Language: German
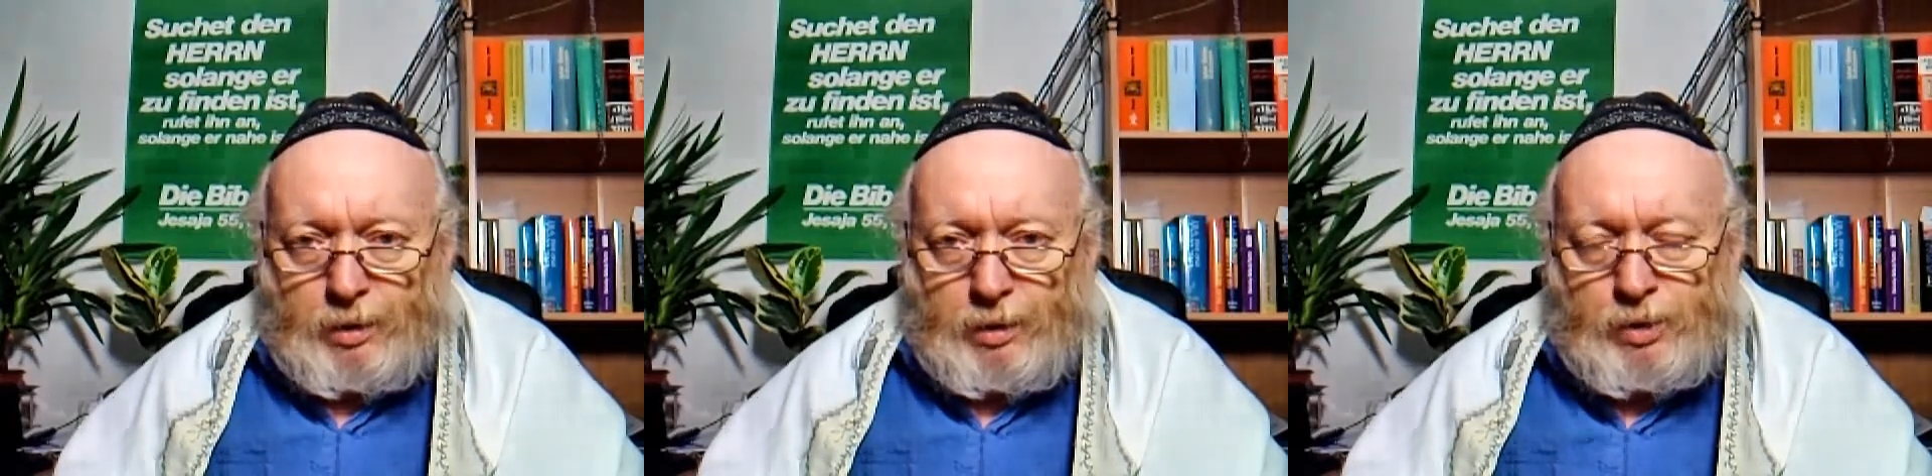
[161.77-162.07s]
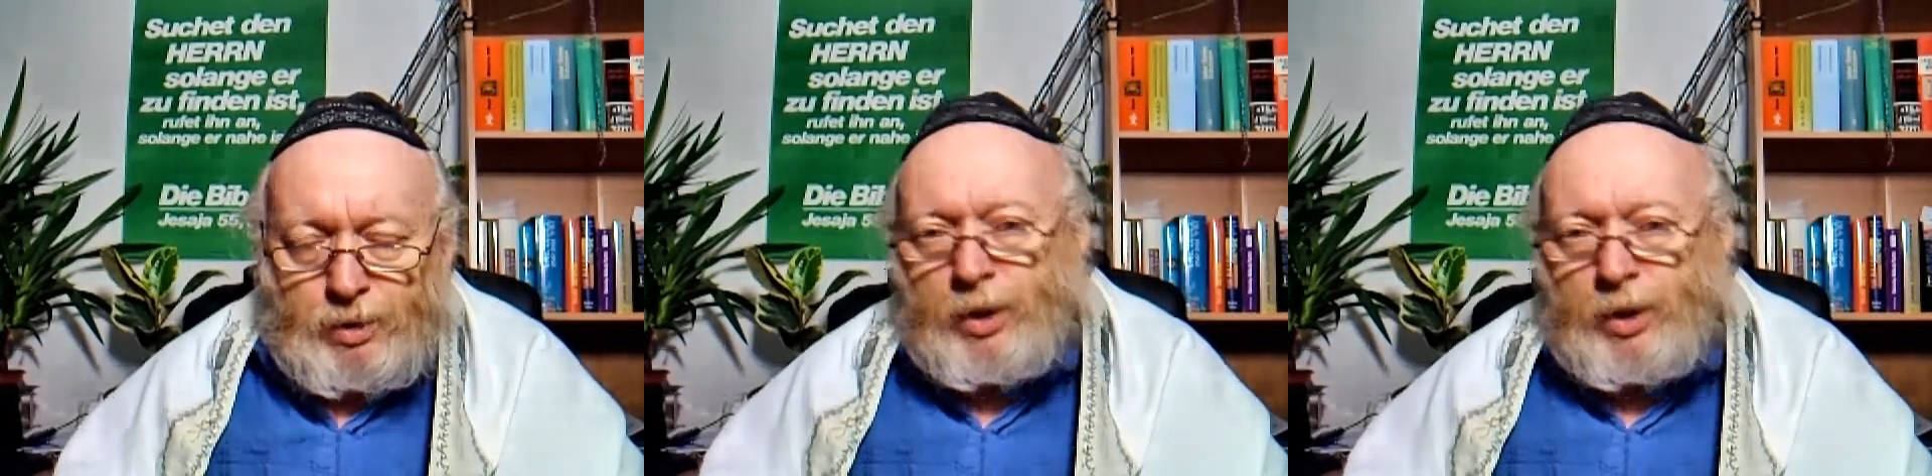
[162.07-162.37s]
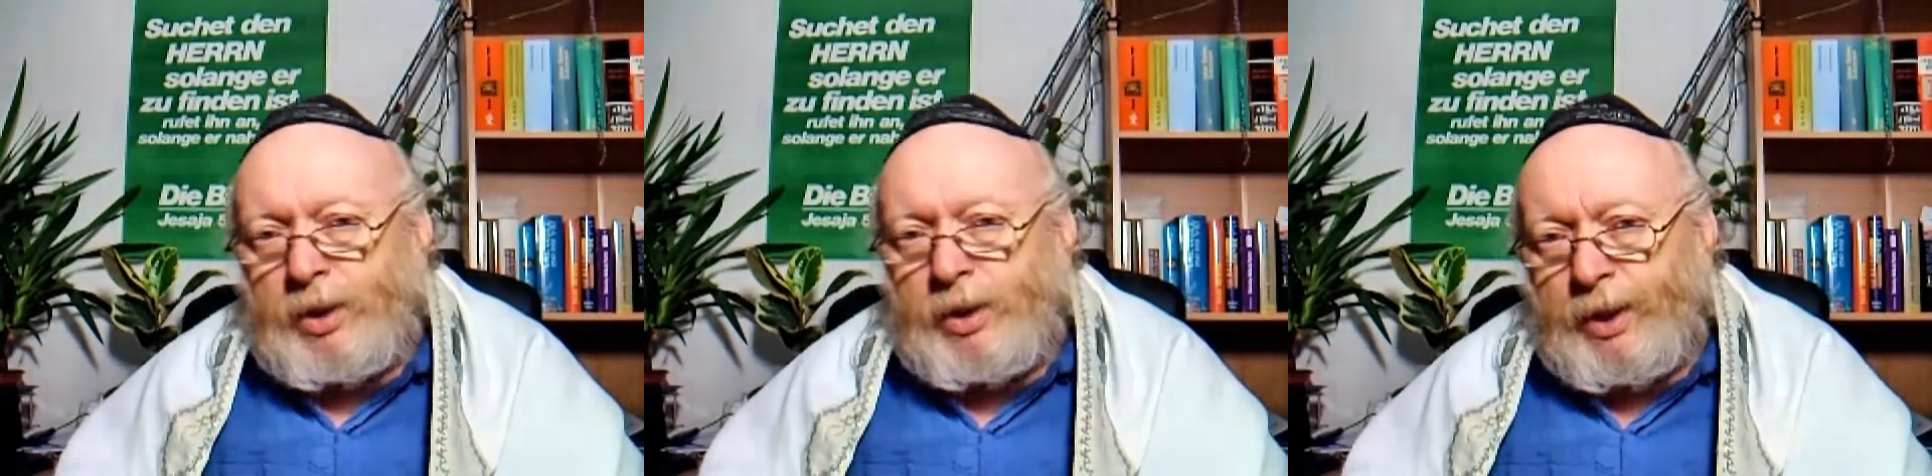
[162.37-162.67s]
Soll ich
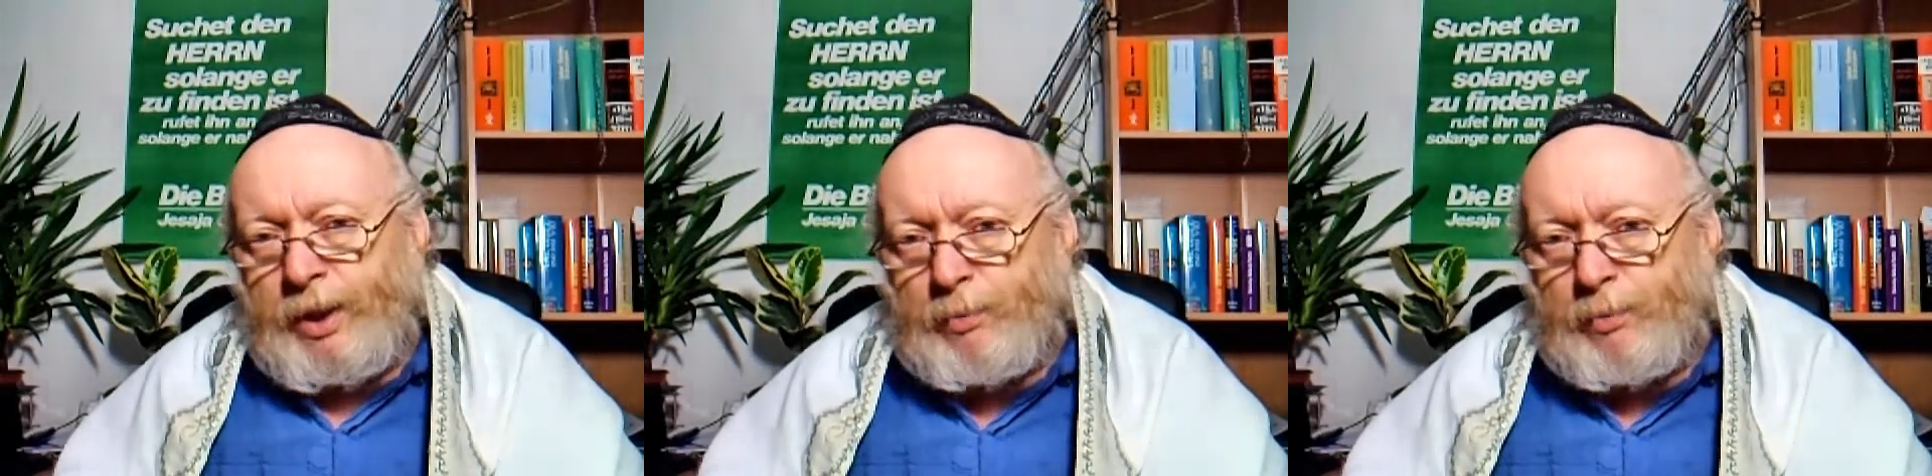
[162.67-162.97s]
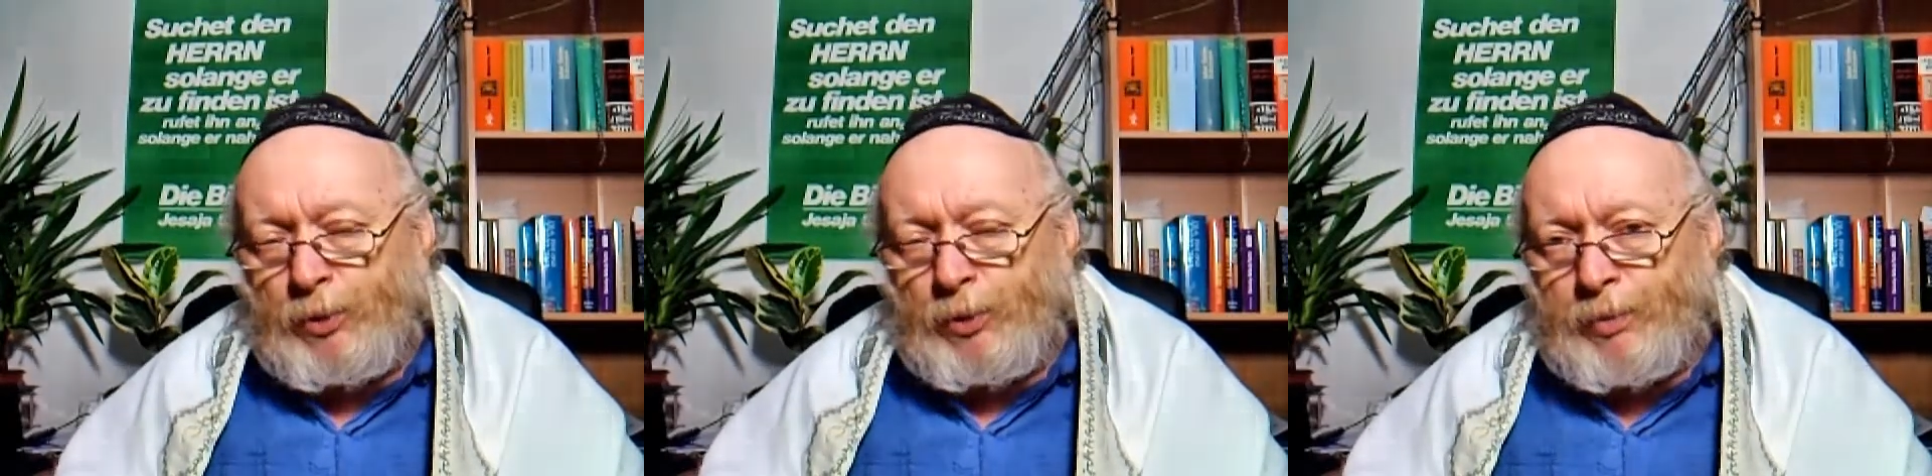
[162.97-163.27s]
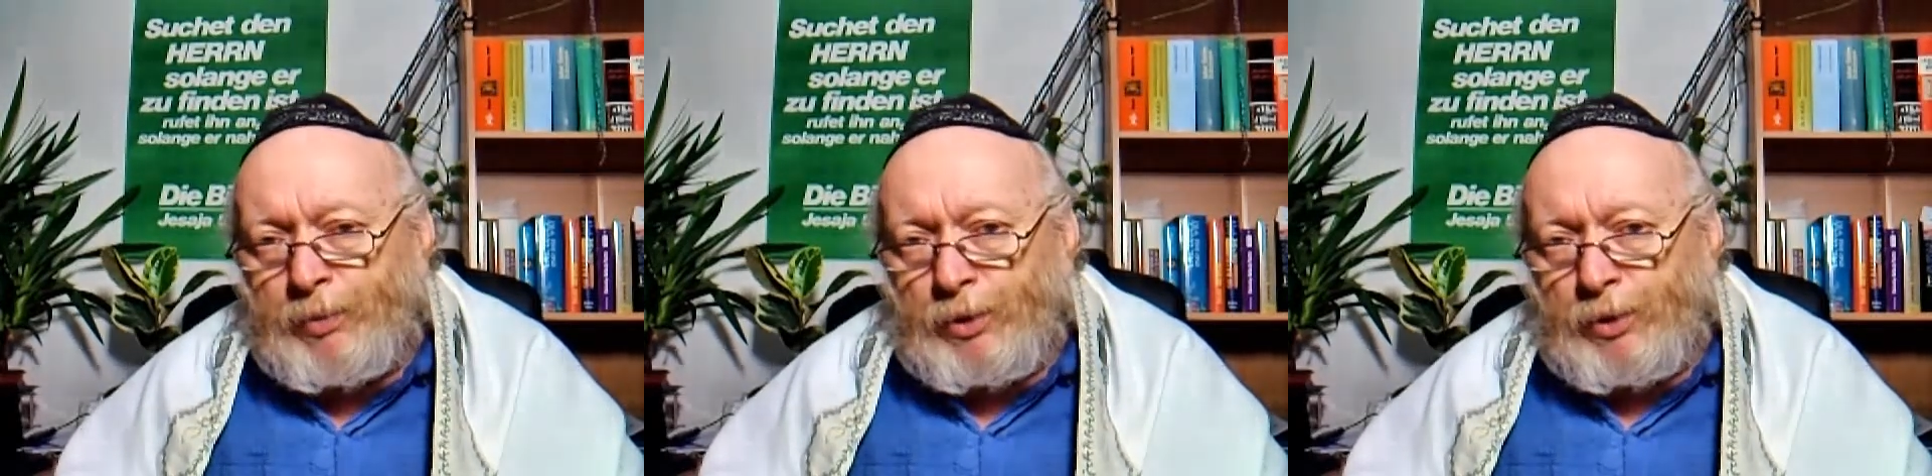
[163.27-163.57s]
die zehn Gebote
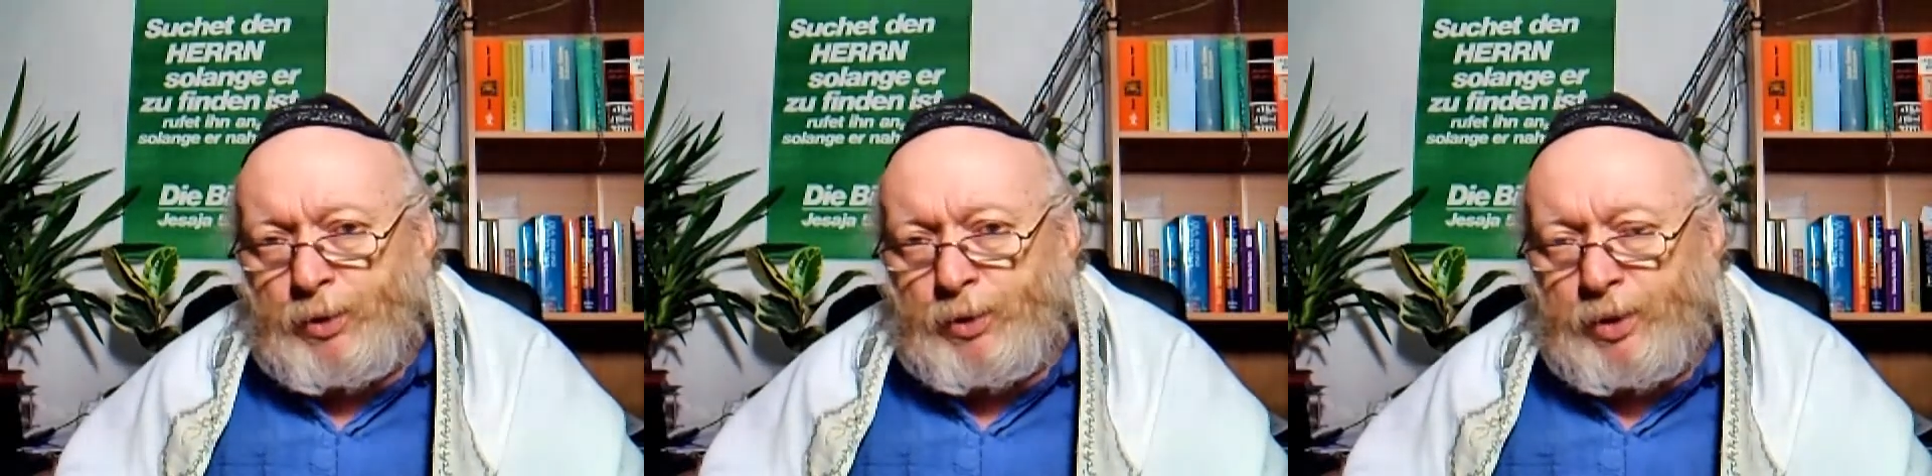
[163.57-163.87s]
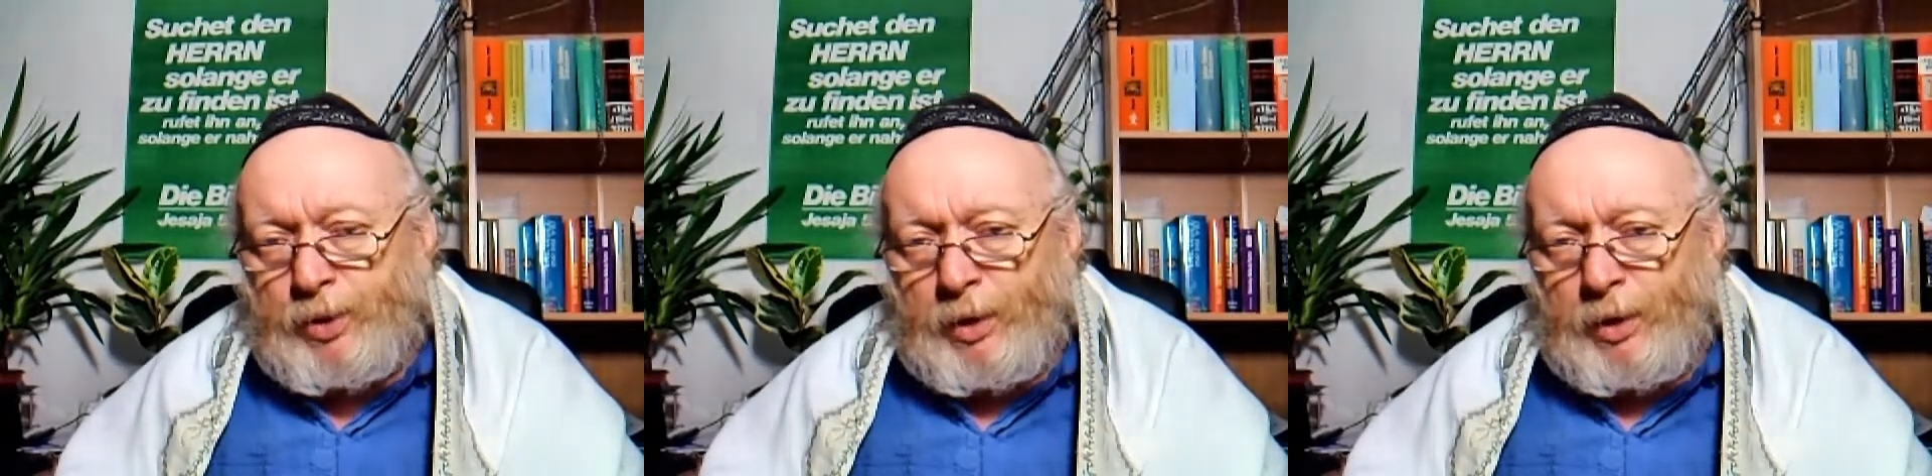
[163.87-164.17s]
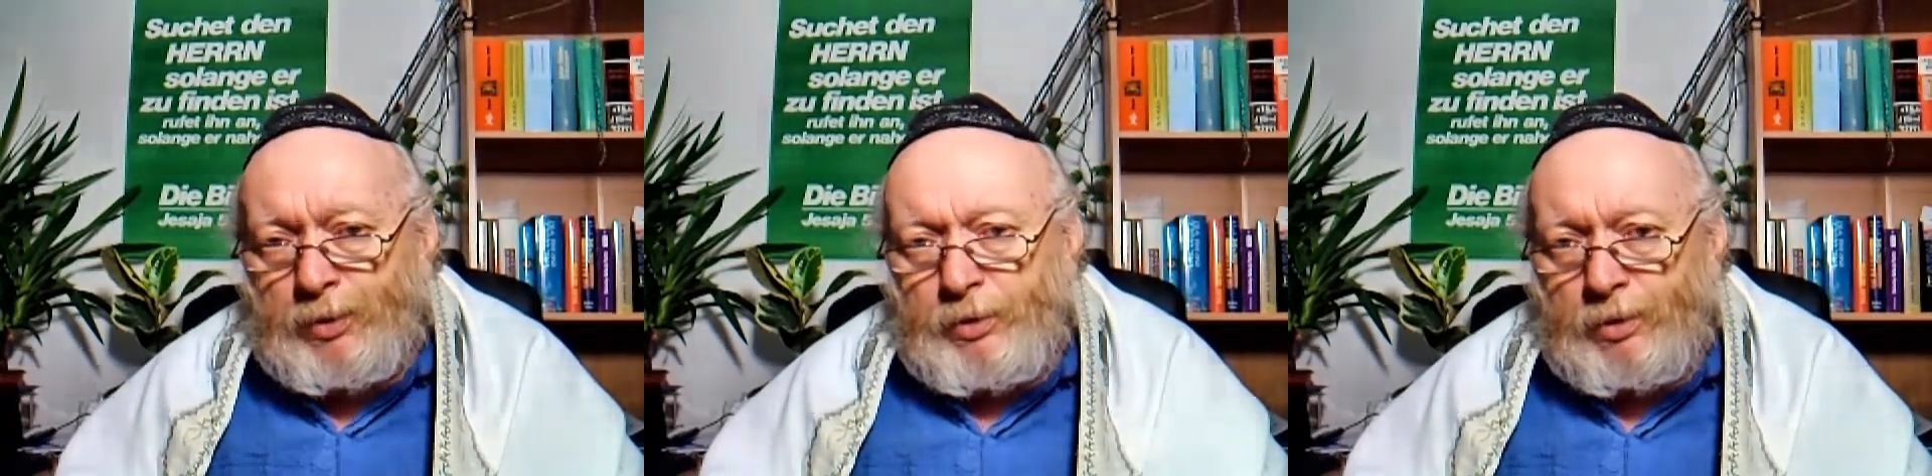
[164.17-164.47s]
mit euch
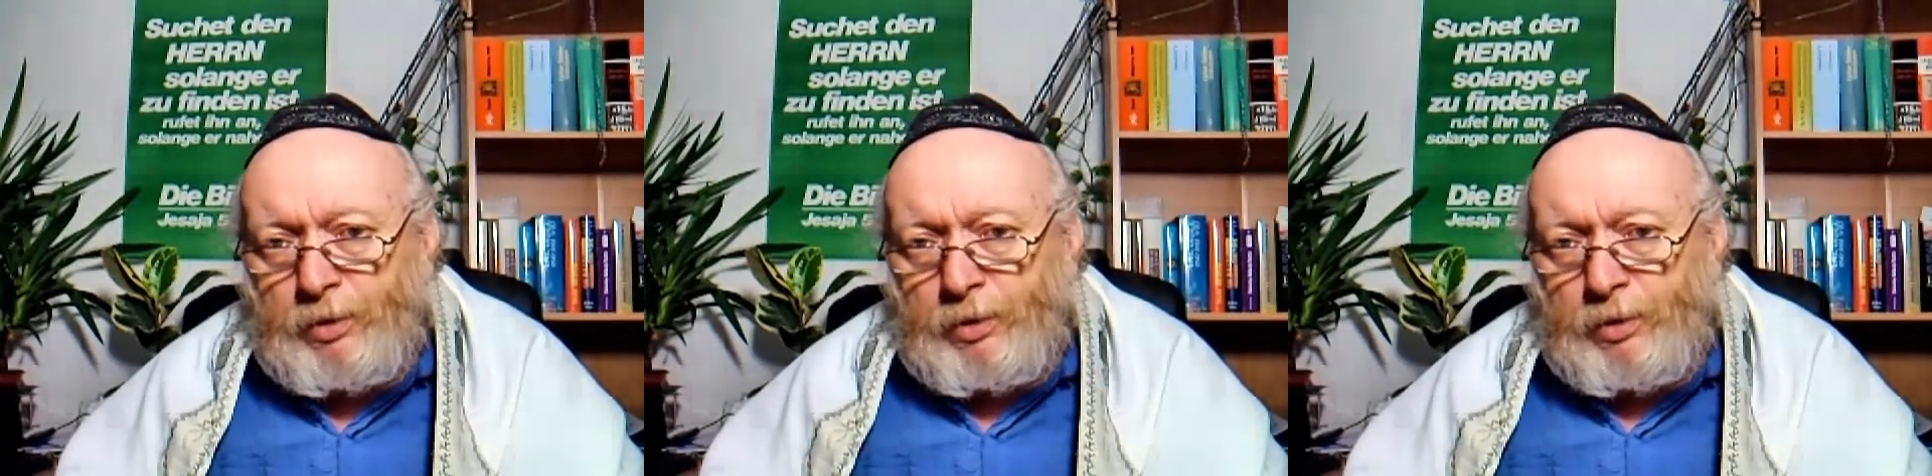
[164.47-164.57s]
durchnehmen?